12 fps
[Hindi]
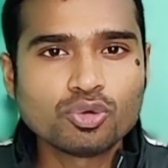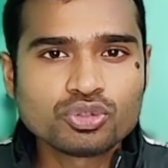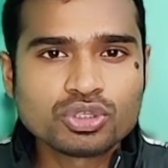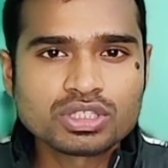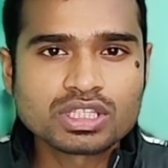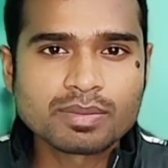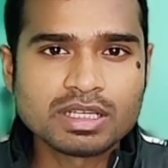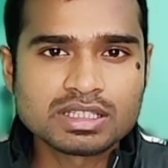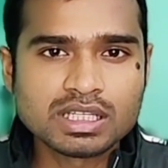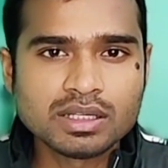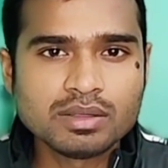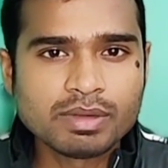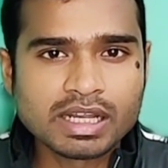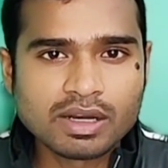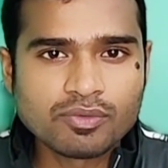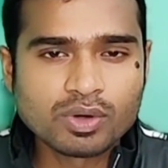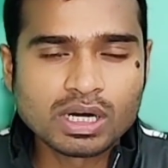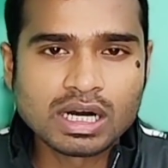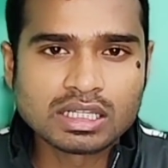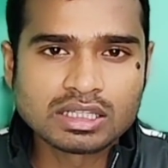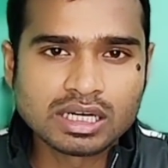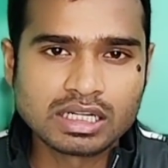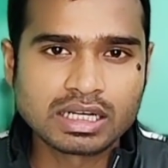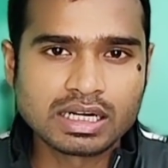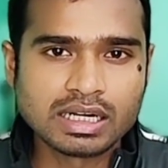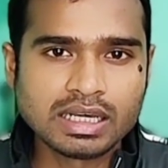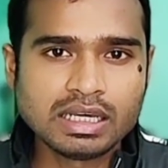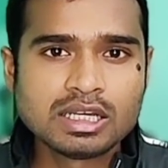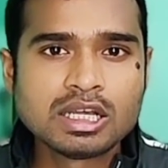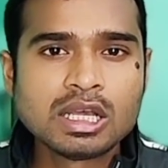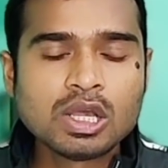उस समय से ही मेरा वह आधार कार्ड है